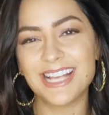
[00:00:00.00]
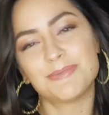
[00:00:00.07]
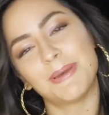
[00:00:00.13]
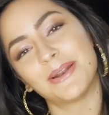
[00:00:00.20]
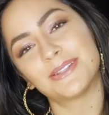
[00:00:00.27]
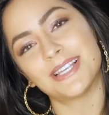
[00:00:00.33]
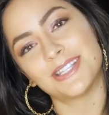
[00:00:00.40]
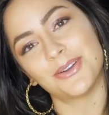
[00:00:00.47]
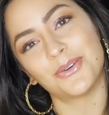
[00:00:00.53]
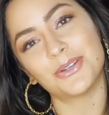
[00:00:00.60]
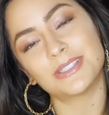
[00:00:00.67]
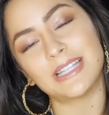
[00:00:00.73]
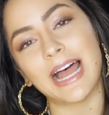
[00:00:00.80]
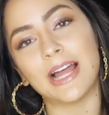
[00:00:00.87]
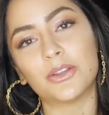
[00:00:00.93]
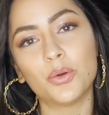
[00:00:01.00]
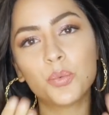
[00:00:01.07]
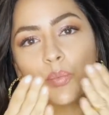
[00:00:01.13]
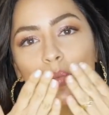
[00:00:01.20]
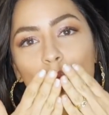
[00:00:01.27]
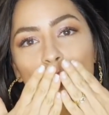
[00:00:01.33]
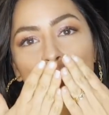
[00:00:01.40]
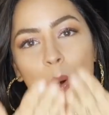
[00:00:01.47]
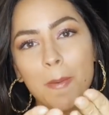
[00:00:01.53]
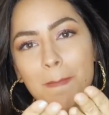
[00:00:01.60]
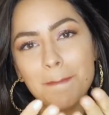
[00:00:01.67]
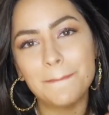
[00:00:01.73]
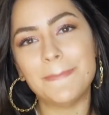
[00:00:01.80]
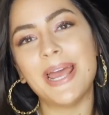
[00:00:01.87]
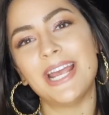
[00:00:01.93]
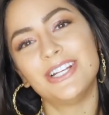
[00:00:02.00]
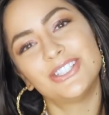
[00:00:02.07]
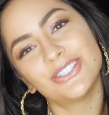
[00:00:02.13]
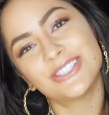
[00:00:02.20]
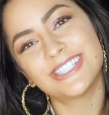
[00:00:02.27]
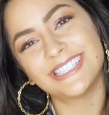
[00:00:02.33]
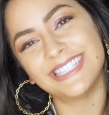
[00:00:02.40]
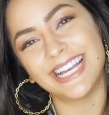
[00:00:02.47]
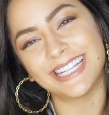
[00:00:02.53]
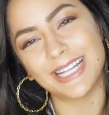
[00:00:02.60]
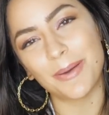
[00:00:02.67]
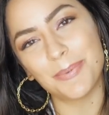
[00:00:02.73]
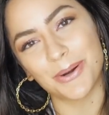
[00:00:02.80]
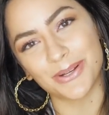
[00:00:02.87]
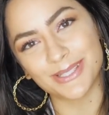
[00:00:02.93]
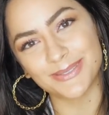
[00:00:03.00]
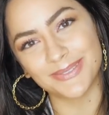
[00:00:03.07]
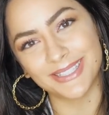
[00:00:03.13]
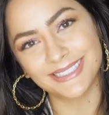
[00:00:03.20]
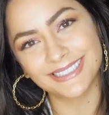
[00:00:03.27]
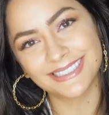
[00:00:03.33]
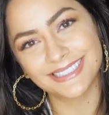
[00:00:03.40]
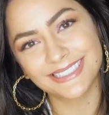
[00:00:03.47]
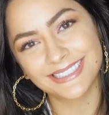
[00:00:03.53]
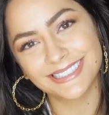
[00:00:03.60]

Espero que vocês tenham gostado. Beijos e até a próxima!